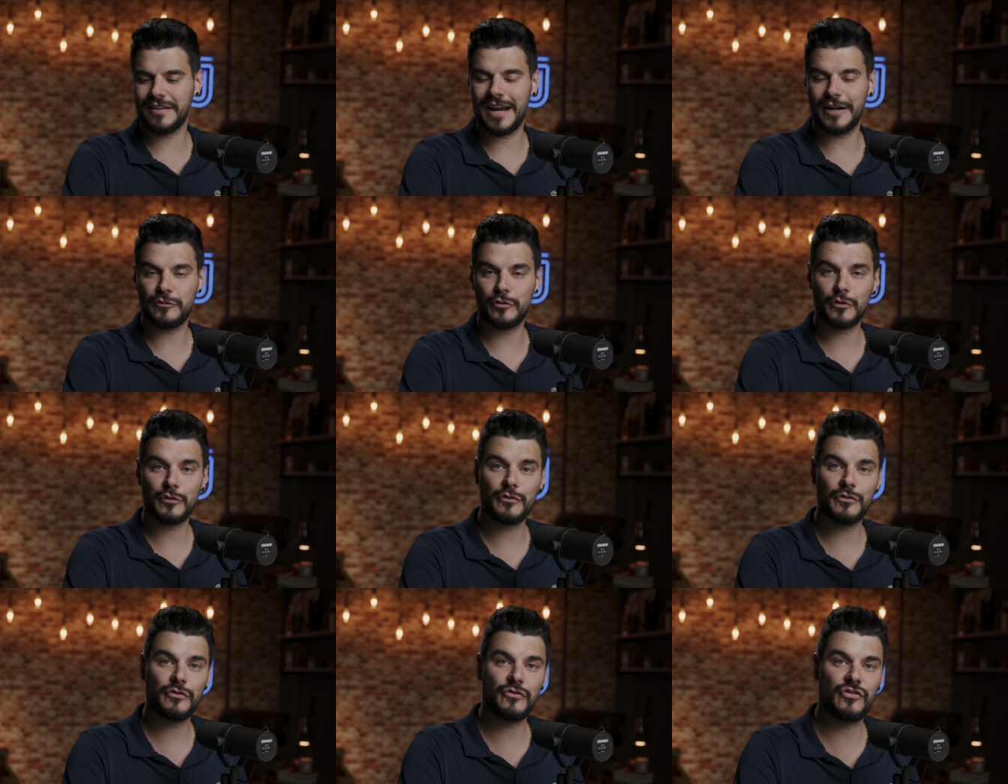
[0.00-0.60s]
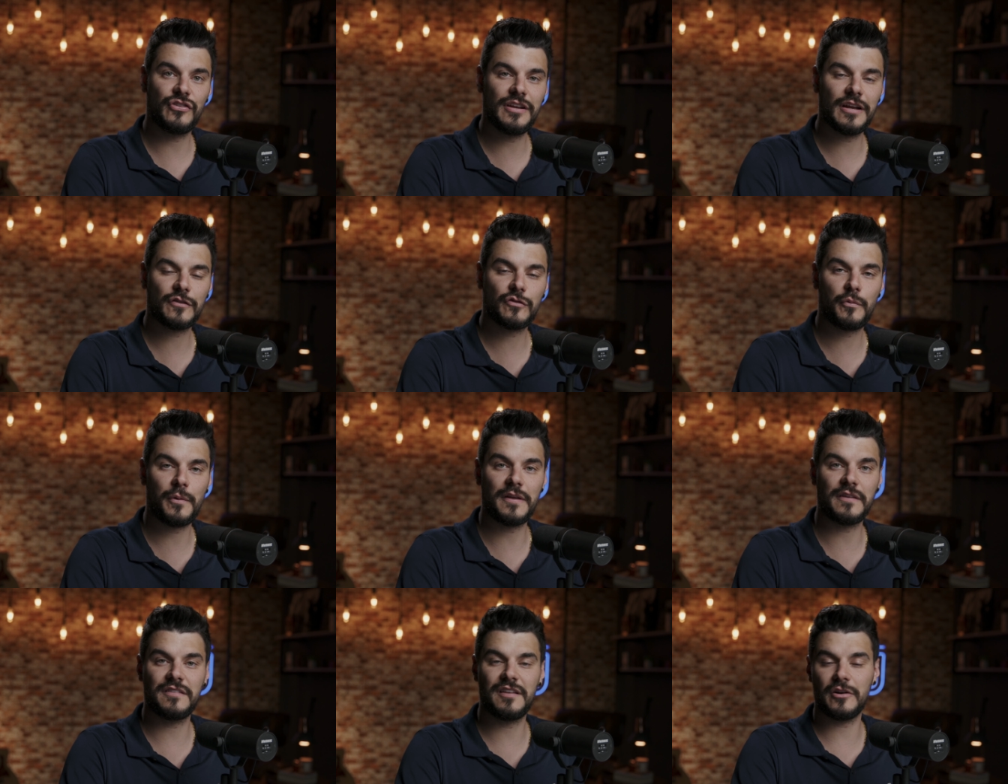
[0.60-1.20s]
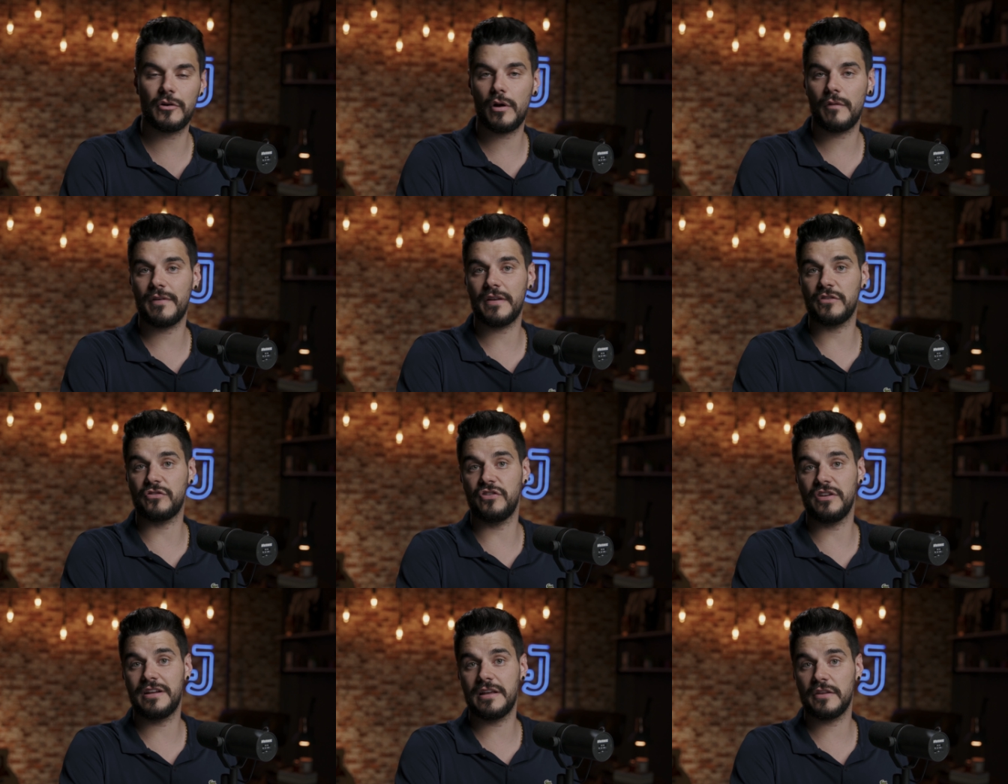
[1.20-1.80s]
quer todos os dias conhecer novas
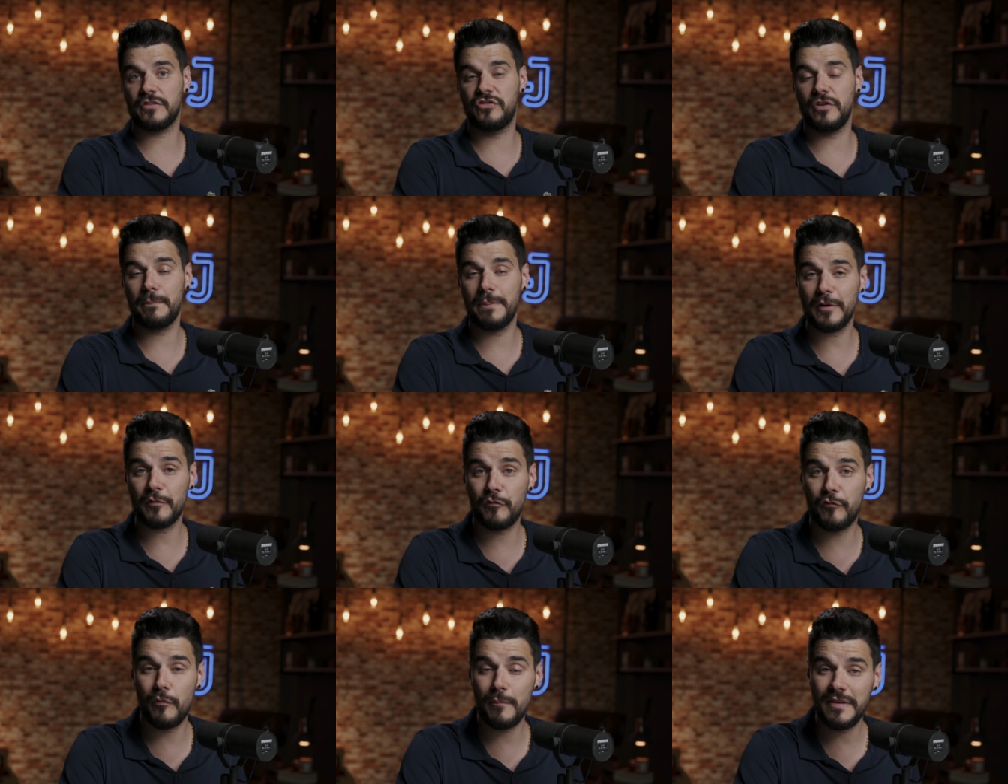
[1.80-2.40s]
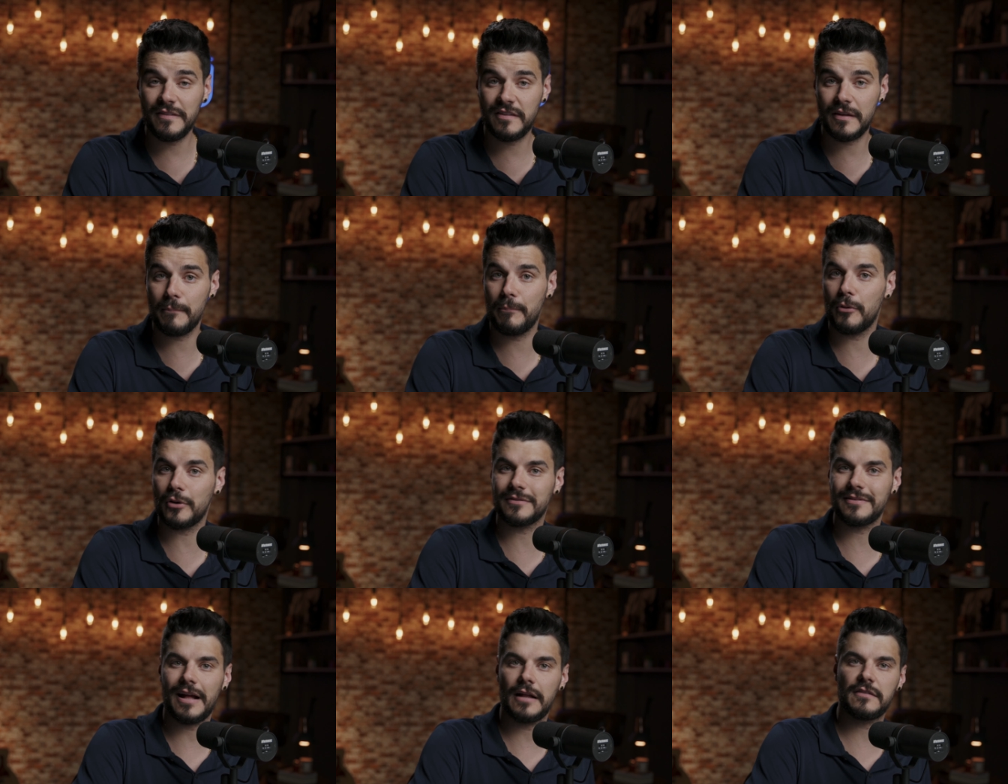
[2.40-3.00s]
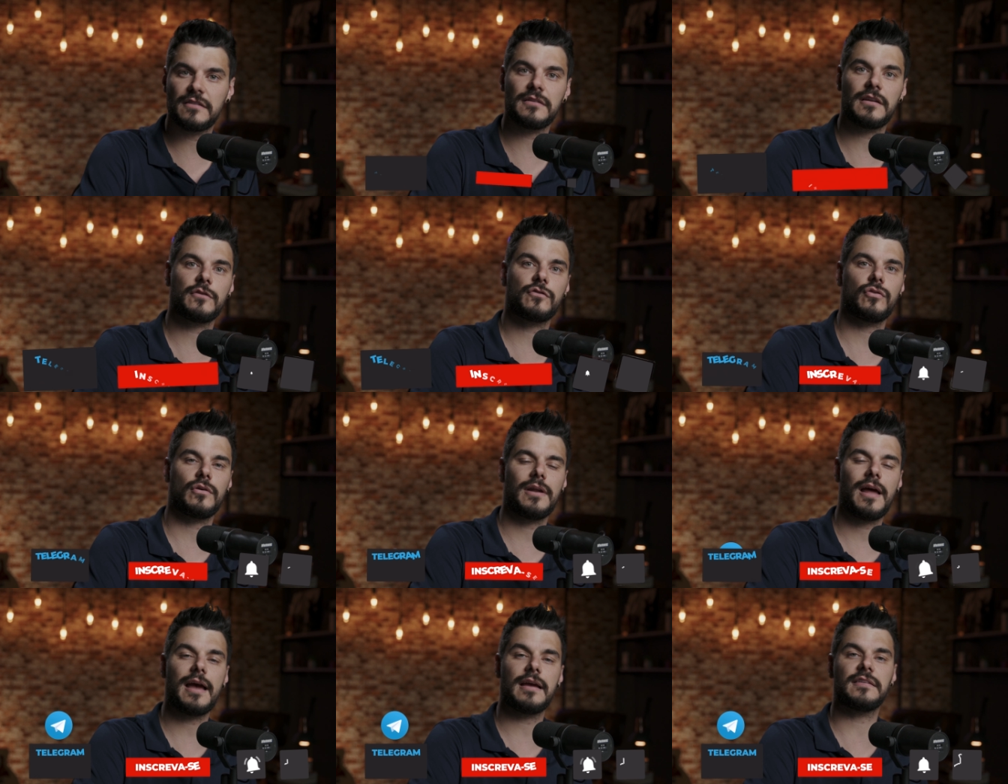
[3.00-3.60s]
dicas de perfumes importados e
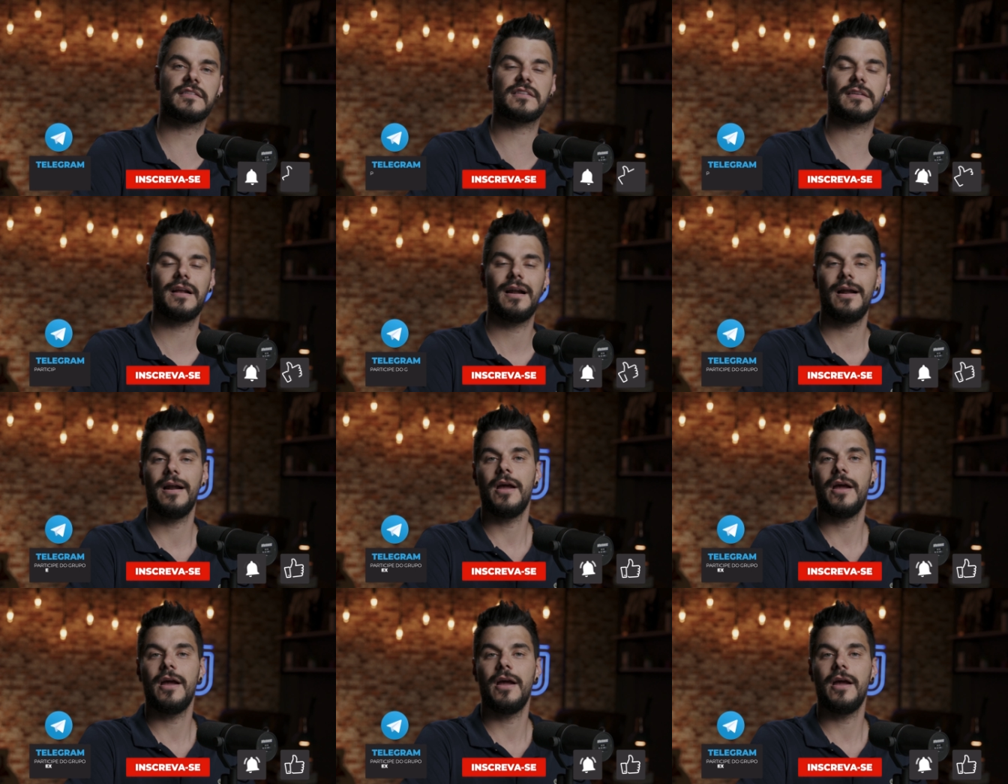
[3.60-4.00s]
nacionais,